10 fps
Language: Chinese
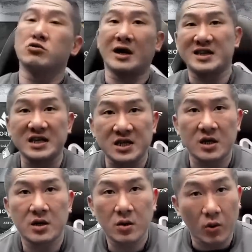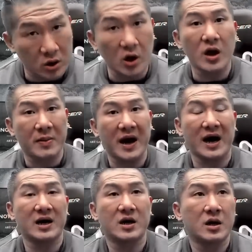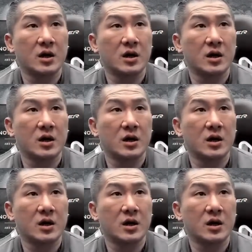忽然地震，我都会怕，